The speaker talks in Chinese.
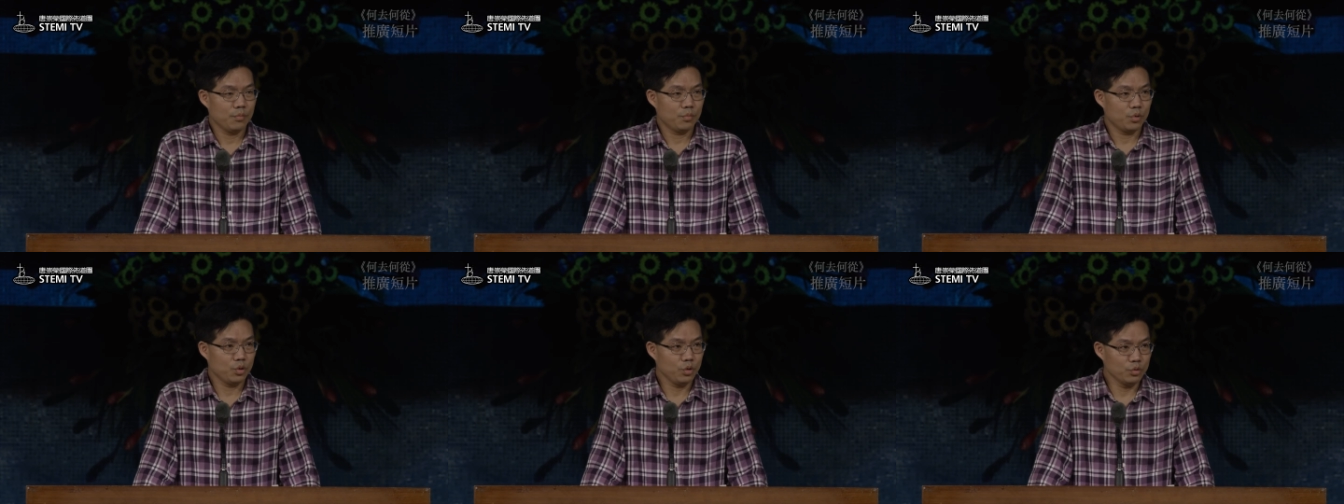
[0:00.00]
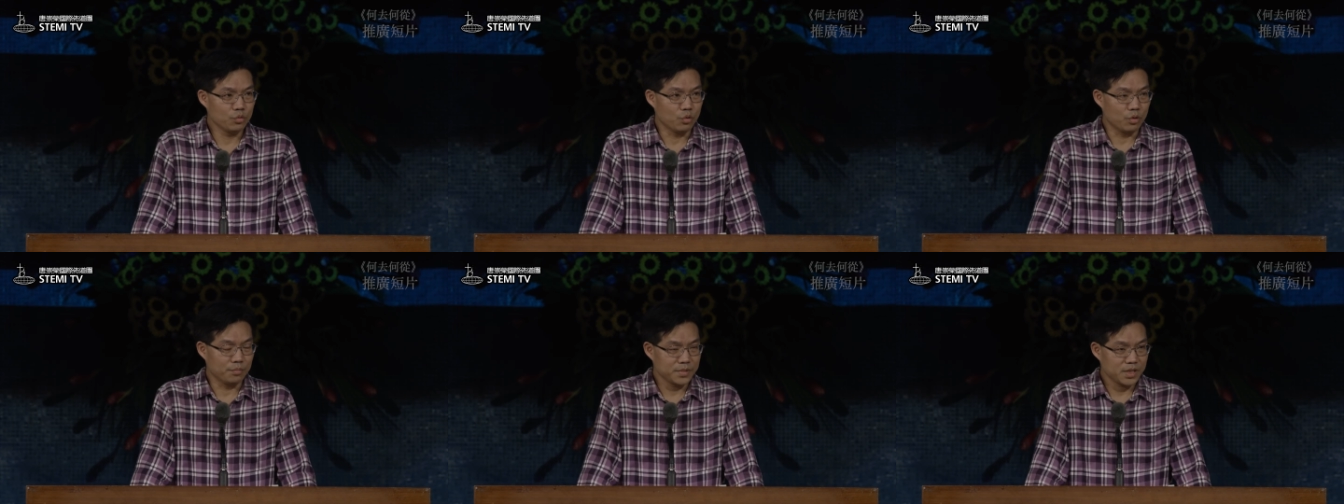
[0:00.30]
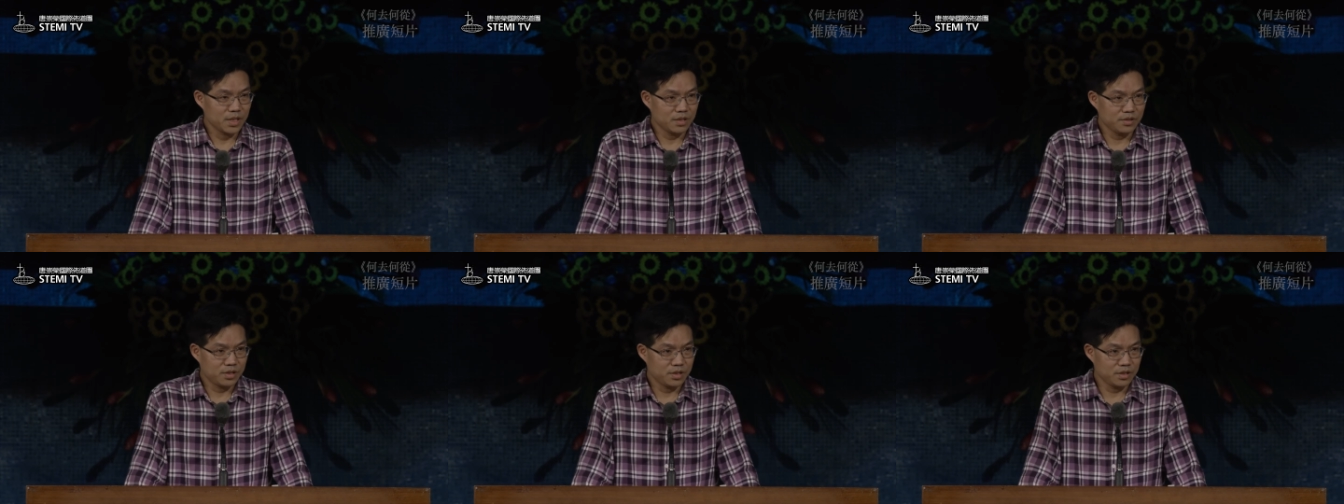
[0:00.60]
不论我们
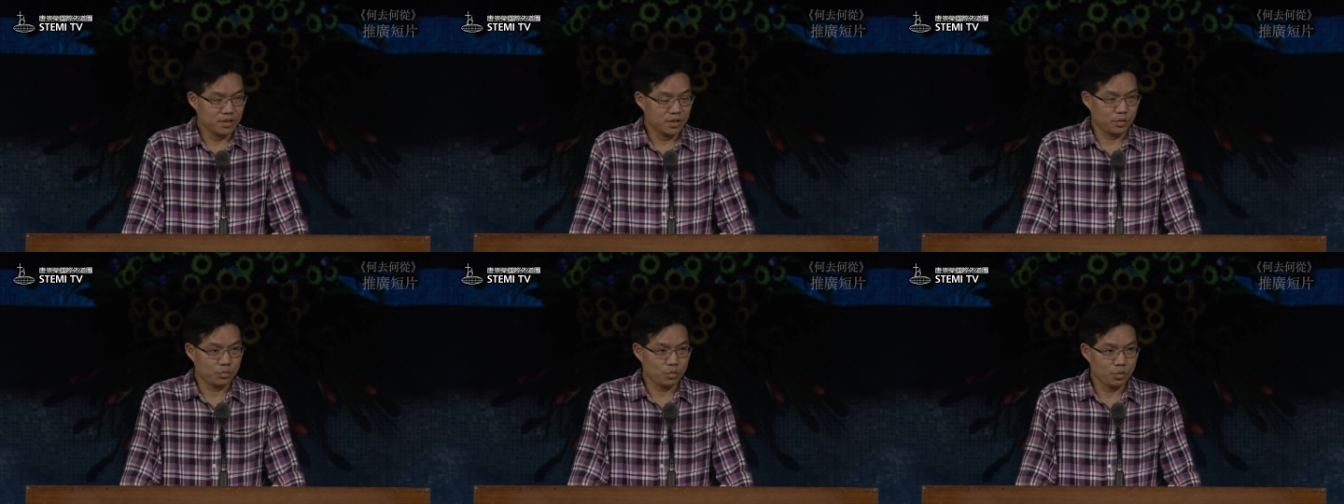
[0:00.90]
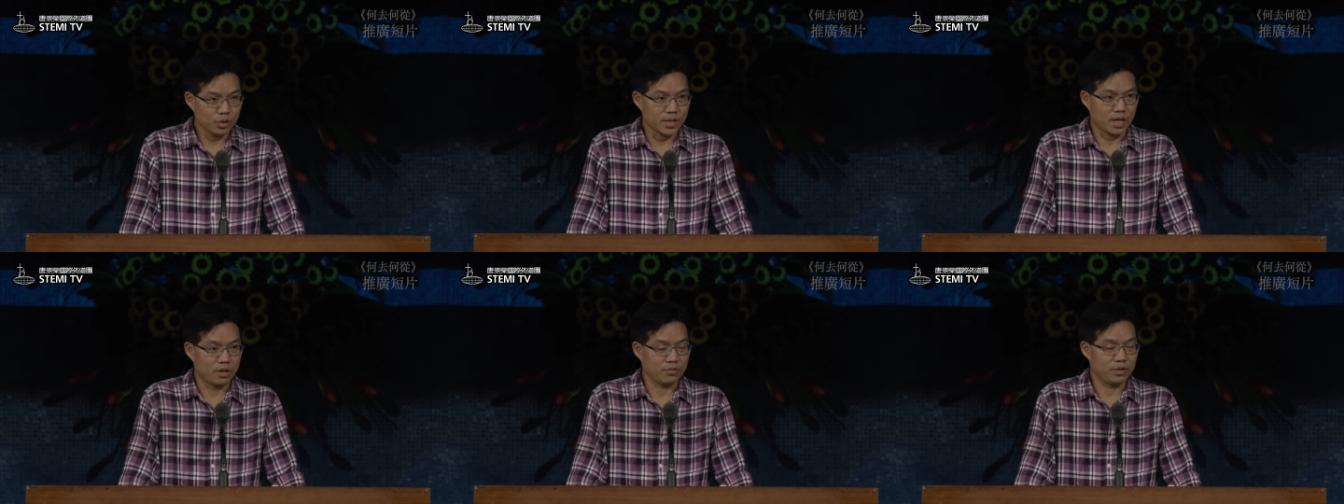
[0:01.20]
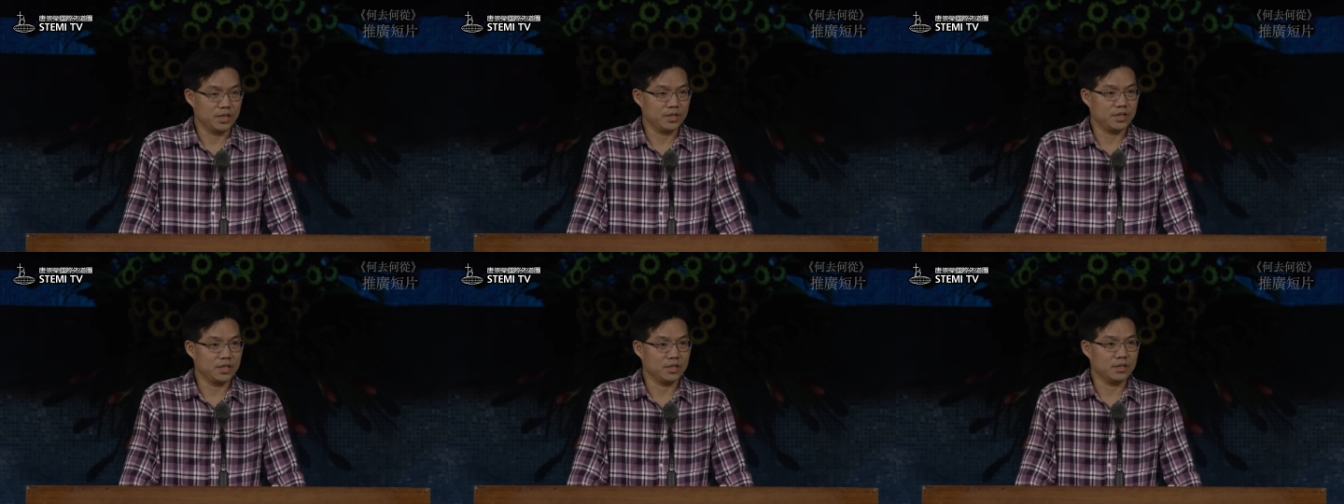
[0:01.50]
认识的多少
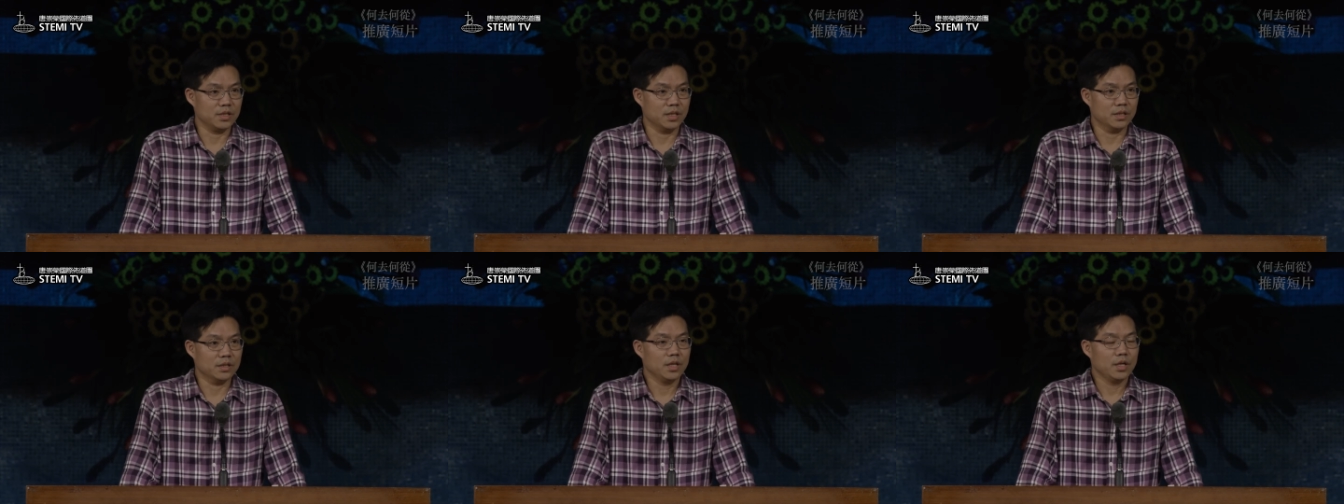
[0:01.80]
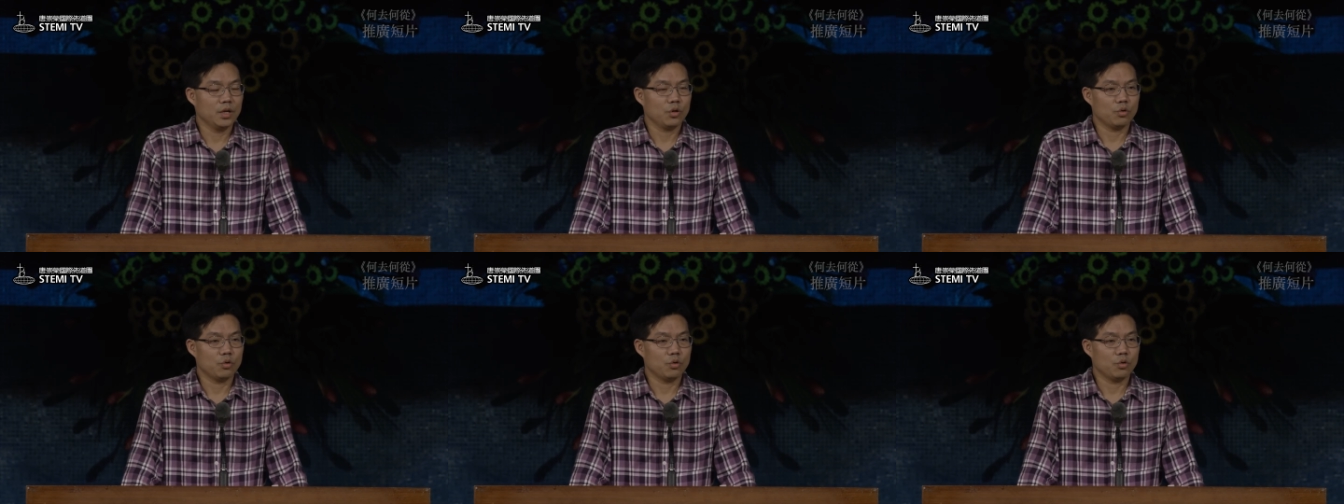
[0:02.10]
年轻人，